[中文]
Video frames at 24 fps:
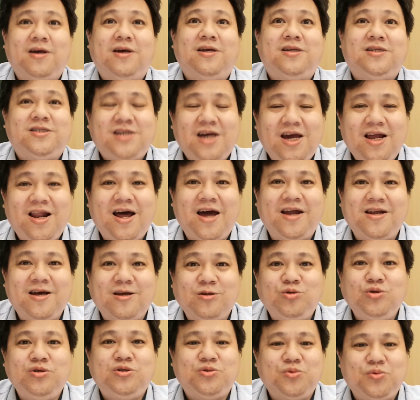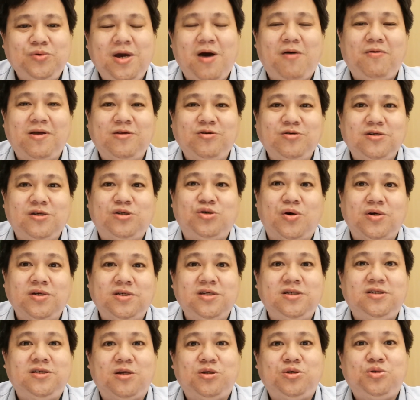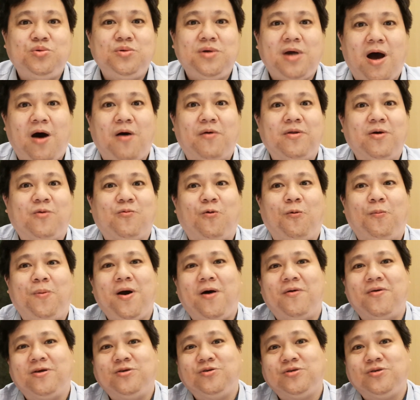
再来呢，最主要的就是全世界最好的股票呢，